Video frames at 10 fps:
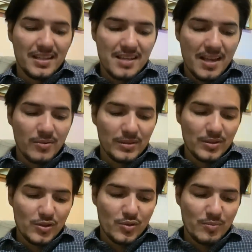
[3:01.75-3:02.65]
E aí quando
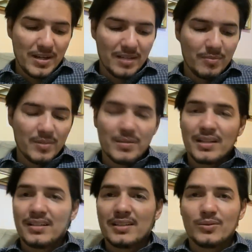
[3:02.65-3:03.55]
a gente pega a
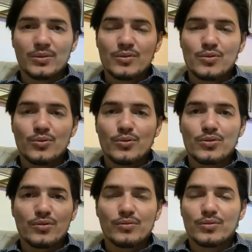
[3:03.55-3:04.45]
primeira leitura de
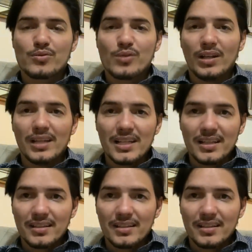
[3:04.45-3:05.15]
hoje, eu vou só ler